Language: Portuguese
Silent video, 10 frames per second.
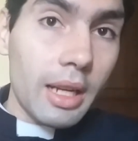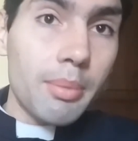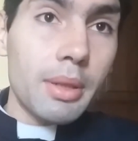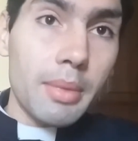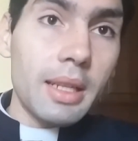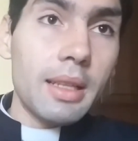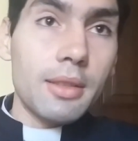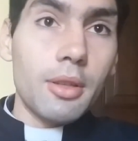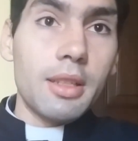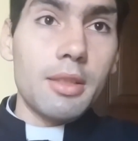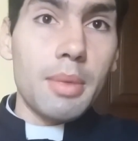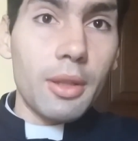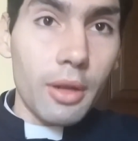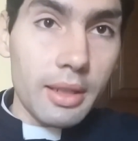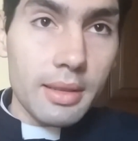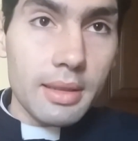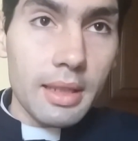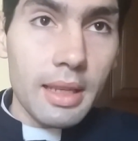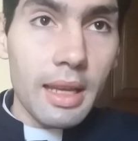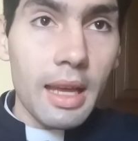a primeira das ordens menores,
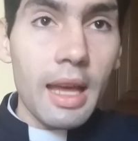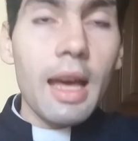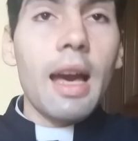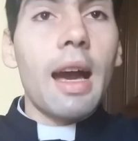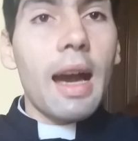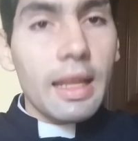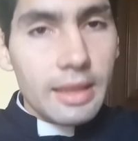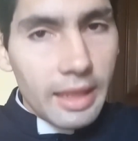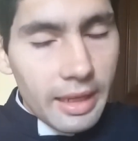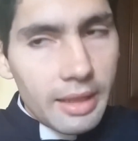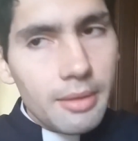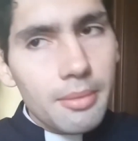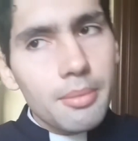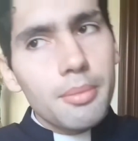até